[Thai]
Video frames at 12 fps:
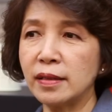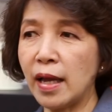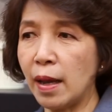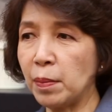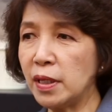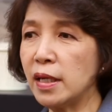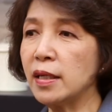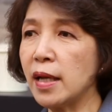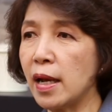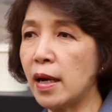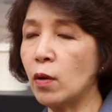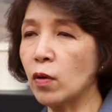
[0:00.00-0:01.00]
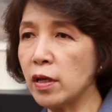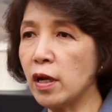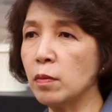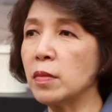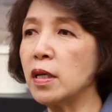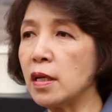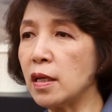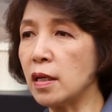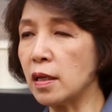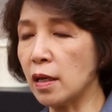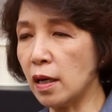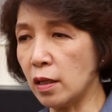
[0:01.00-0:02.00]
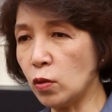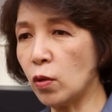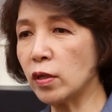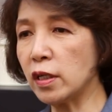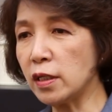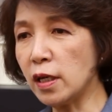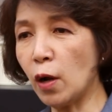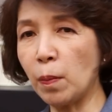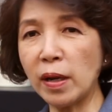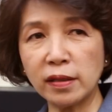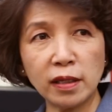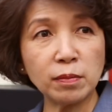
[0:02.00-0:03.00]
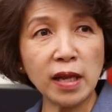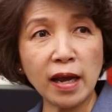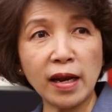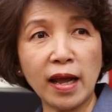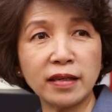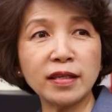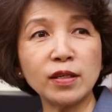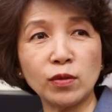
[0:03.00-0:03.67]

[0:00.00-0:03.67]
แต่ประเทศไทยเราก็ยังมีโชคดีที่เราไปทีม Thailand